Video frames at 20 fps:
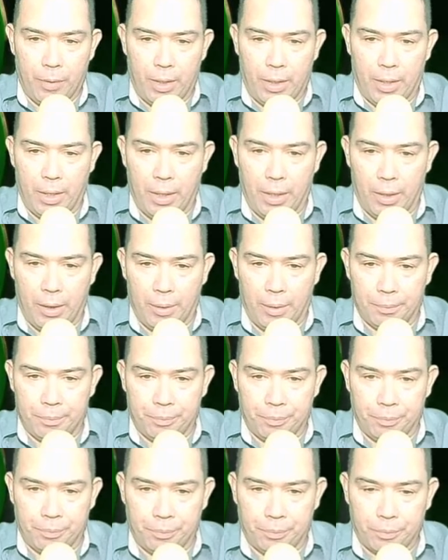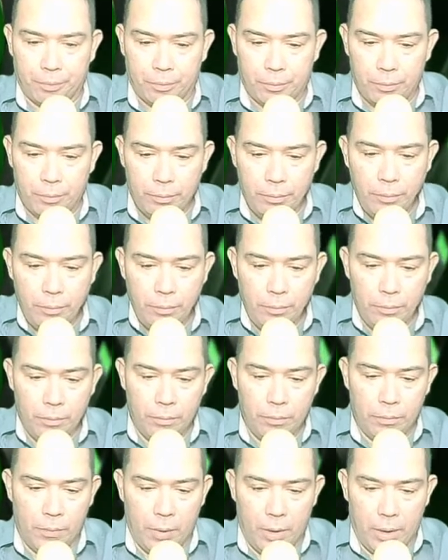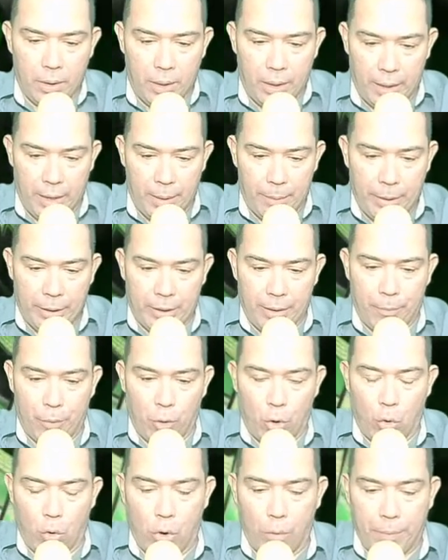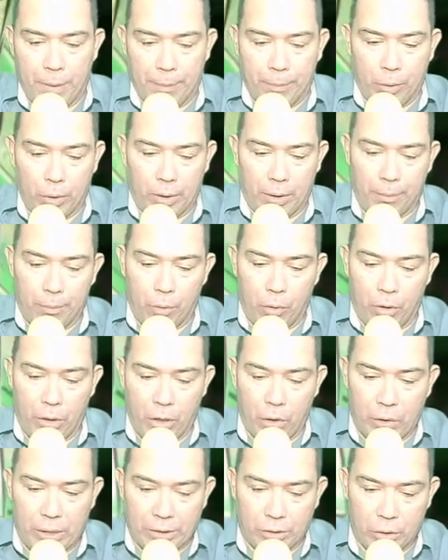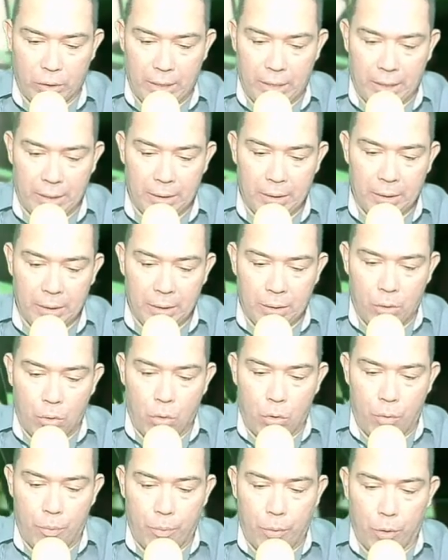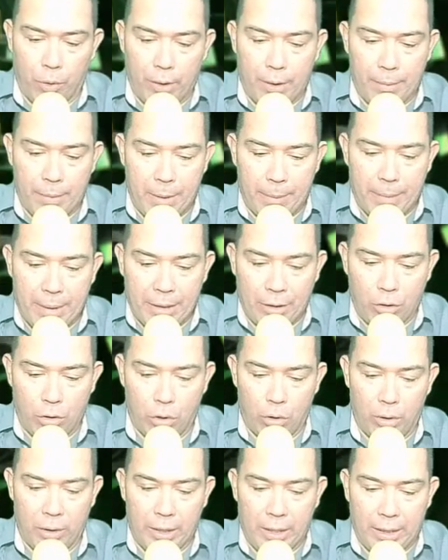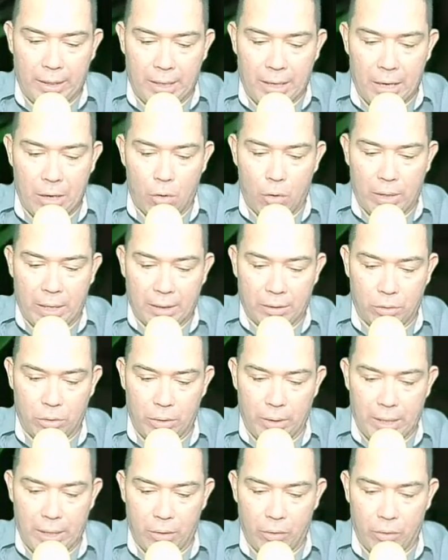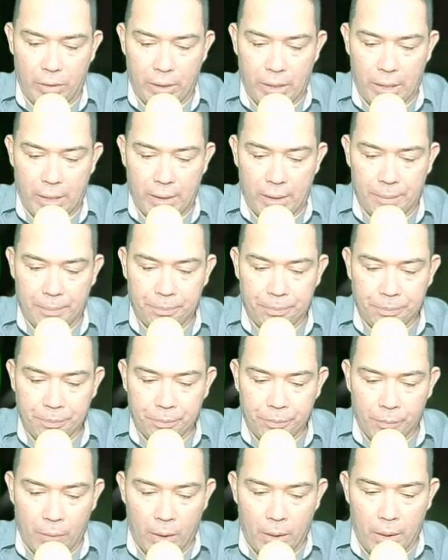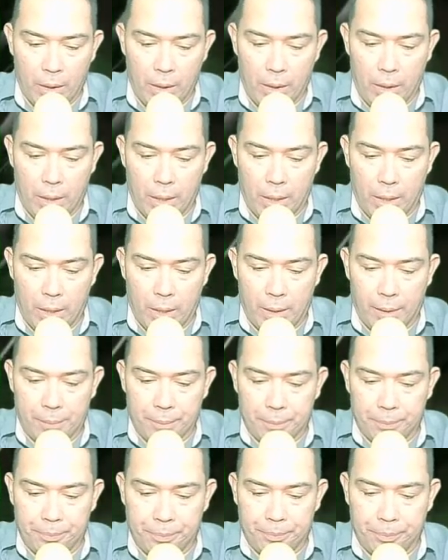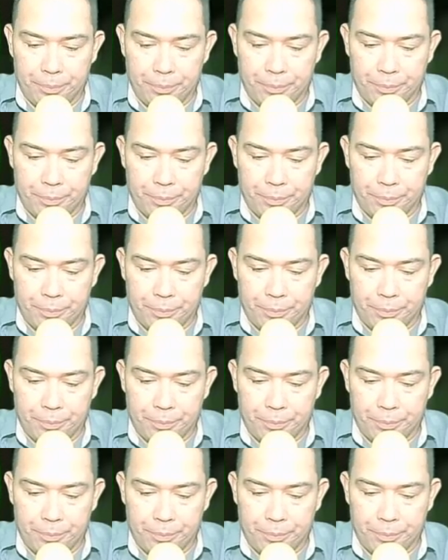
que mm, realmente preocupa porque podría ocasionar un problema mayor del que ha ocasionado ya la, mm,